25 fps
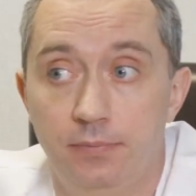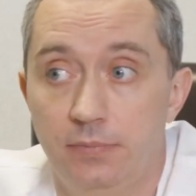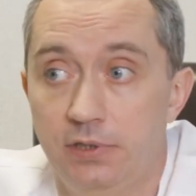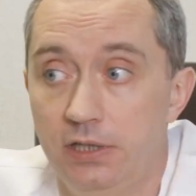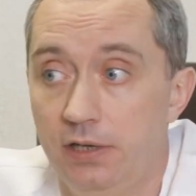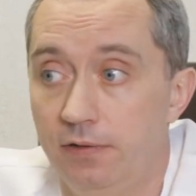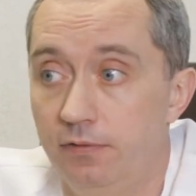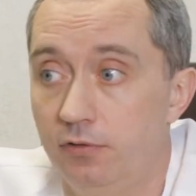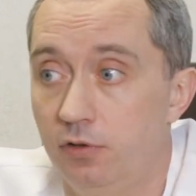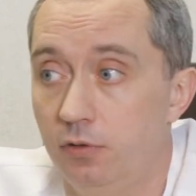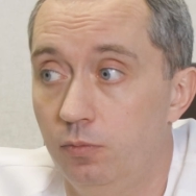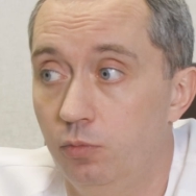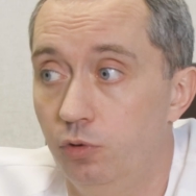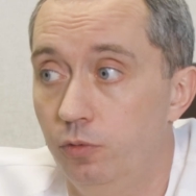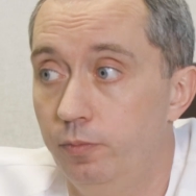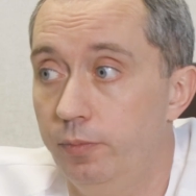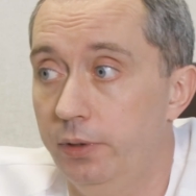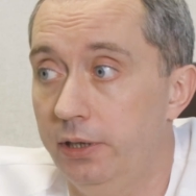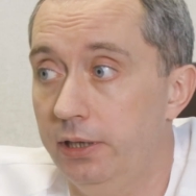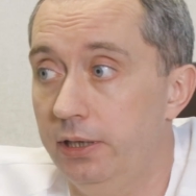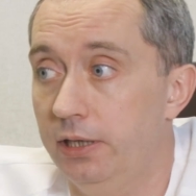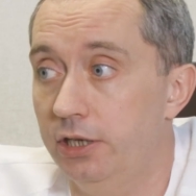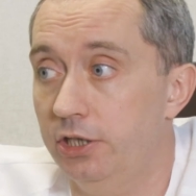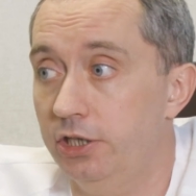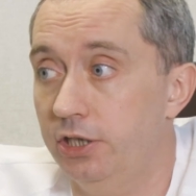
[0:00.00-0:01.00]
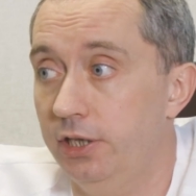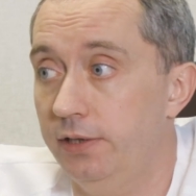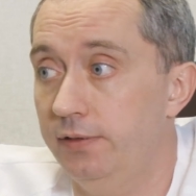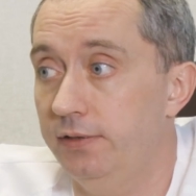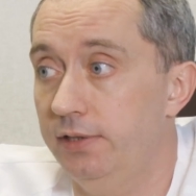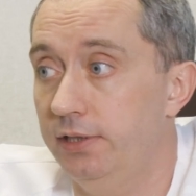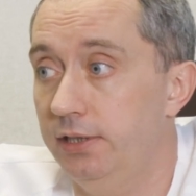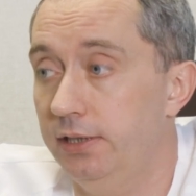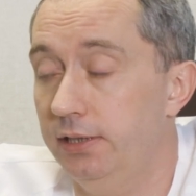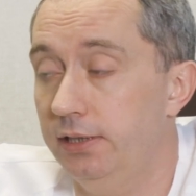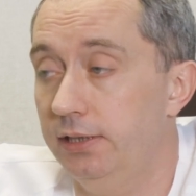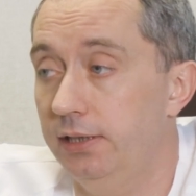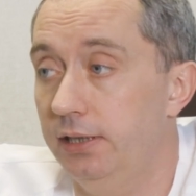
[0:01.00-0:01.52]
Завтра будут приглашать
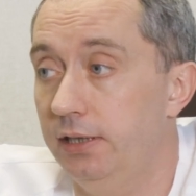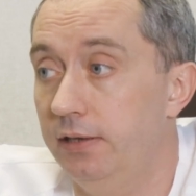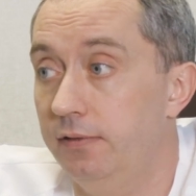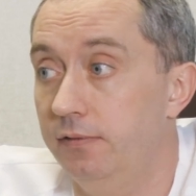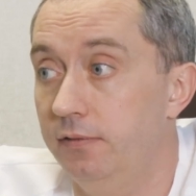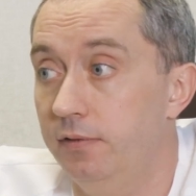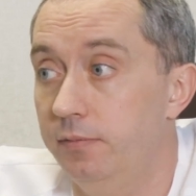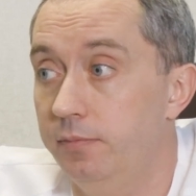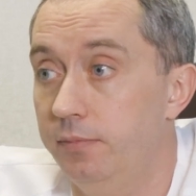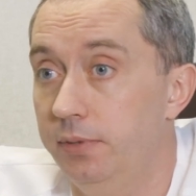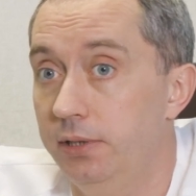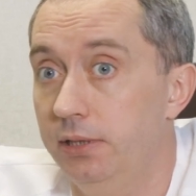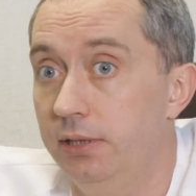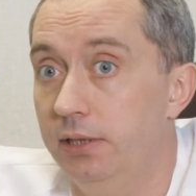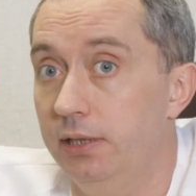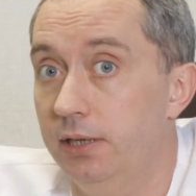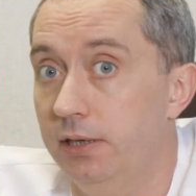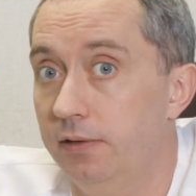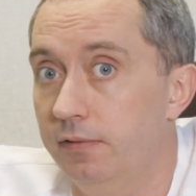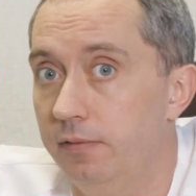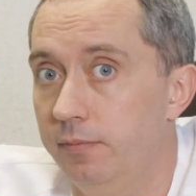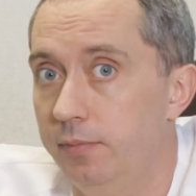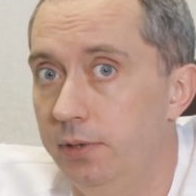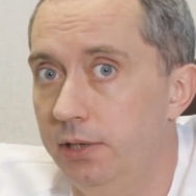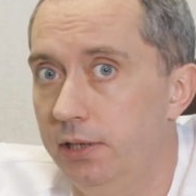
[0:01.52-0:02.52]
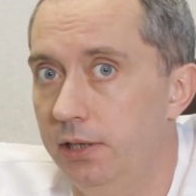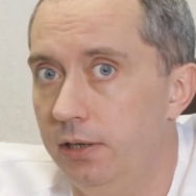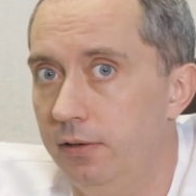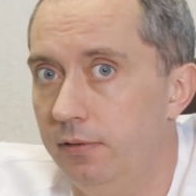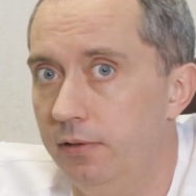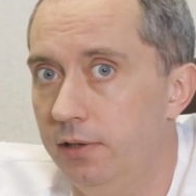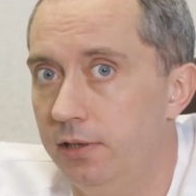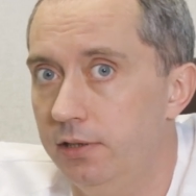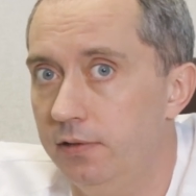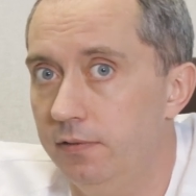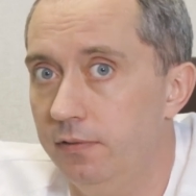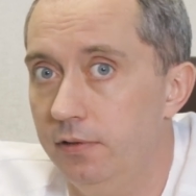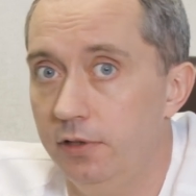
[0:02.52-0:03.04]
всех на вебинар. Вебинар у
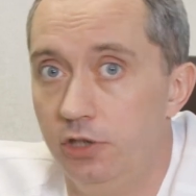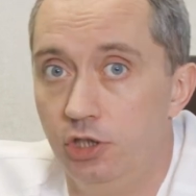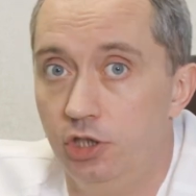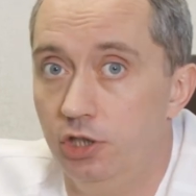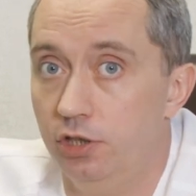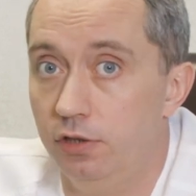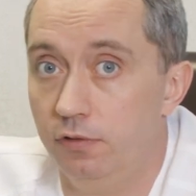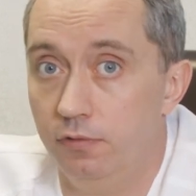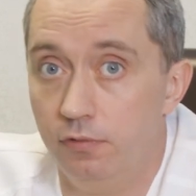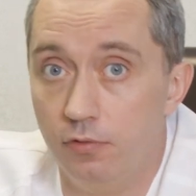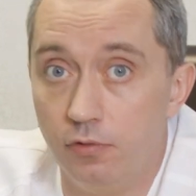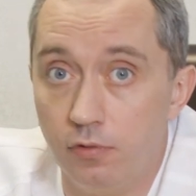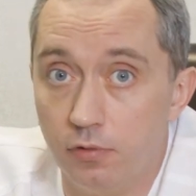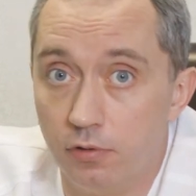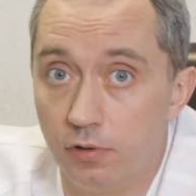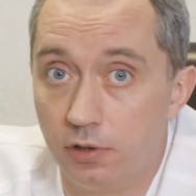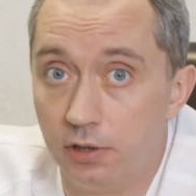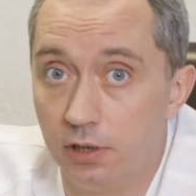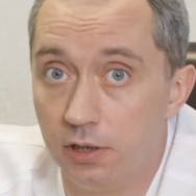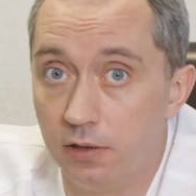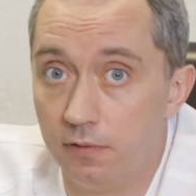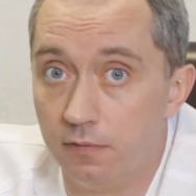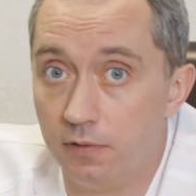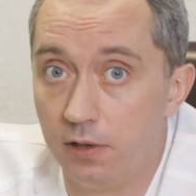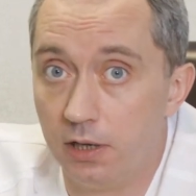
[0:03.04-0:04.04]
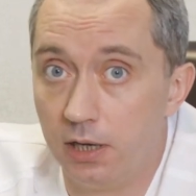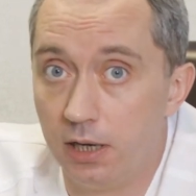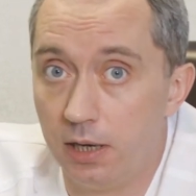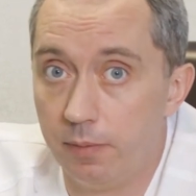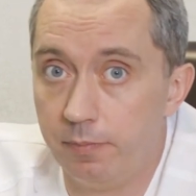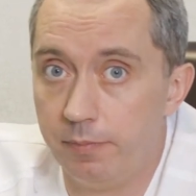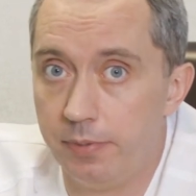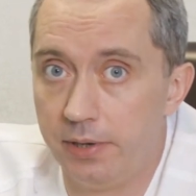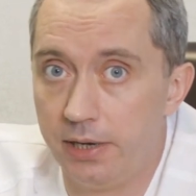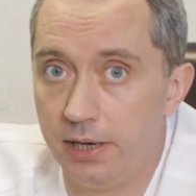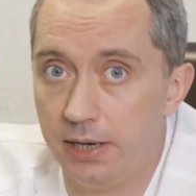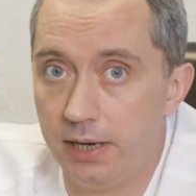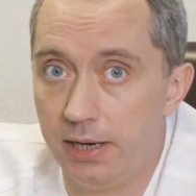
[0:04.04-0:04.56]
нас 24
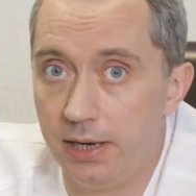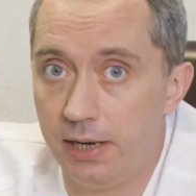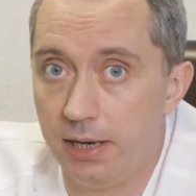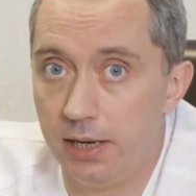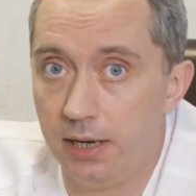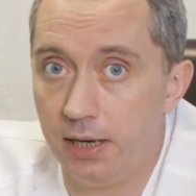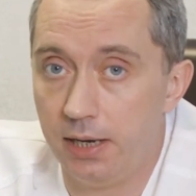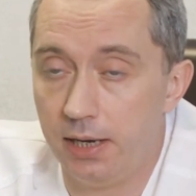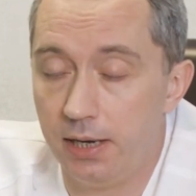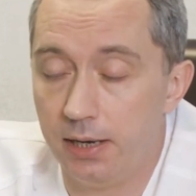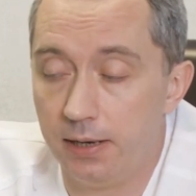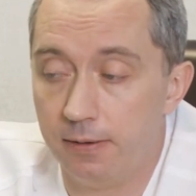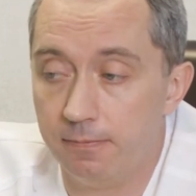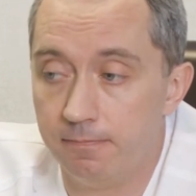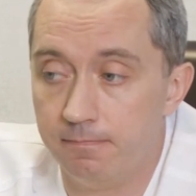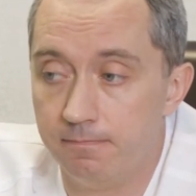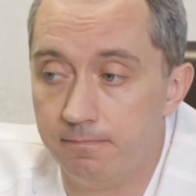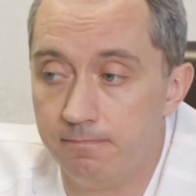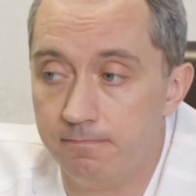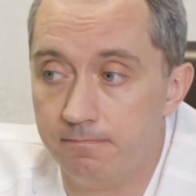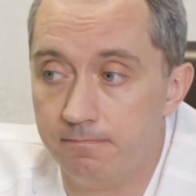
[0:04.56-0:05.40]
апреля.